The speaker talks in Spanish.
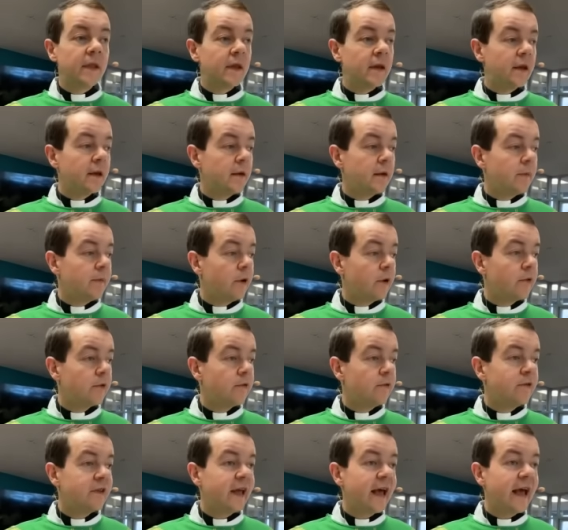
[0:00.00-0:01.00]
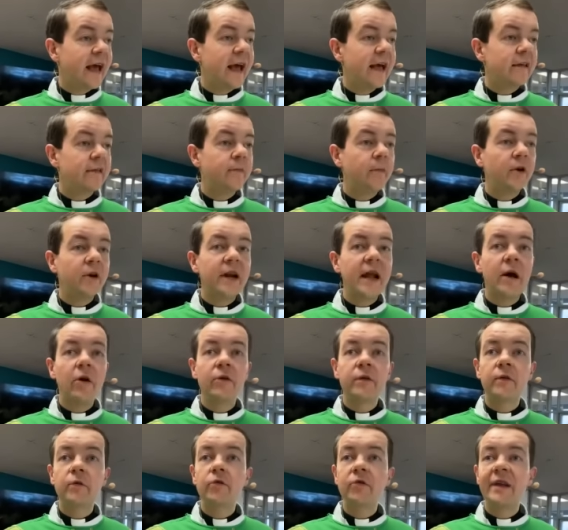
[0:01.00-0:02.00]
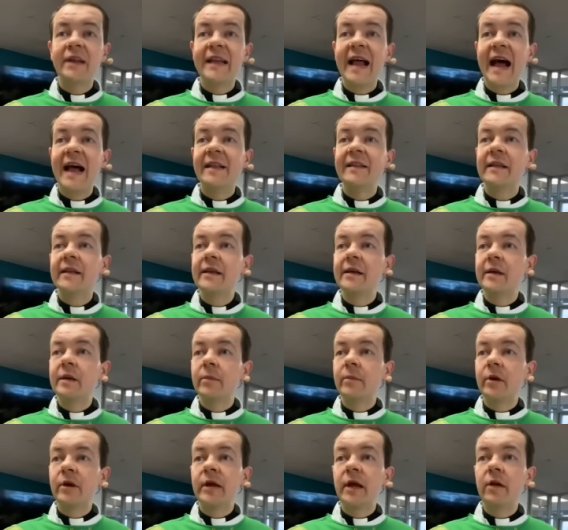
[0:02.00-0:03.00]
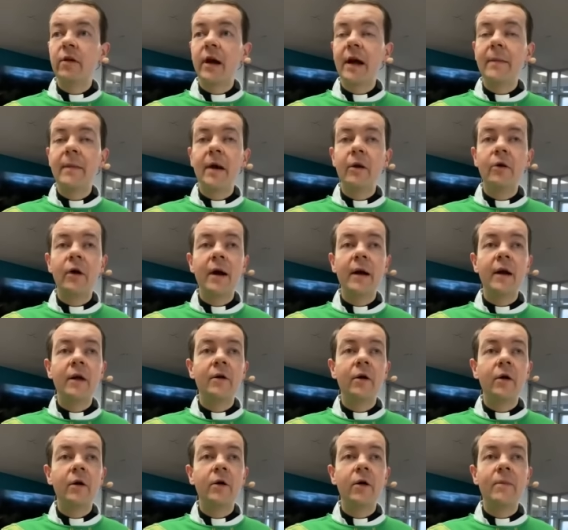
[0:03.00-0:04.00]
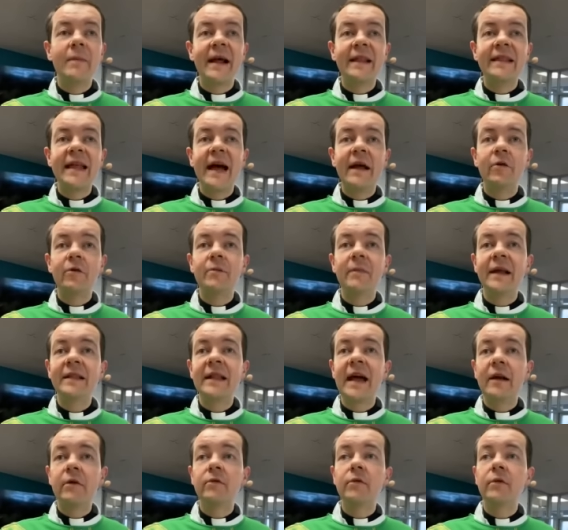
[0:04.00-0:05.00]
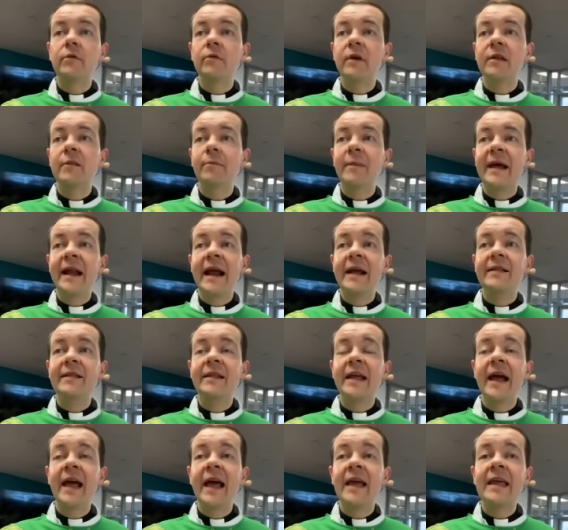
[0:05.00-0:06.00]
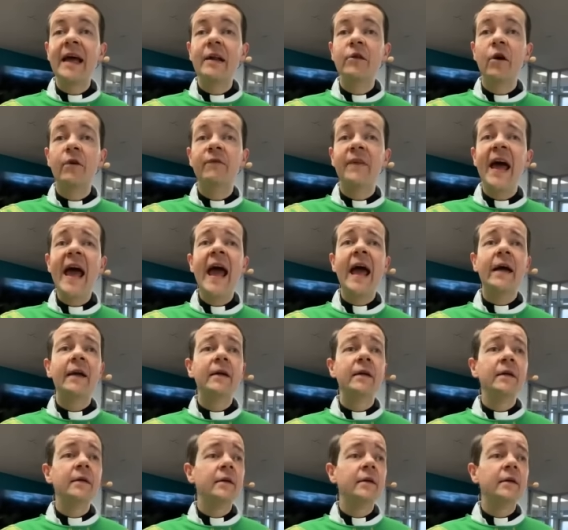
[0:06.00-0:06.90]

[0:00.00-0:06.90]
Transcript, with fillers: eh, por su ceguez, por la oscuridad porque lo, mataron, mataron su esperanza. Ella no ve.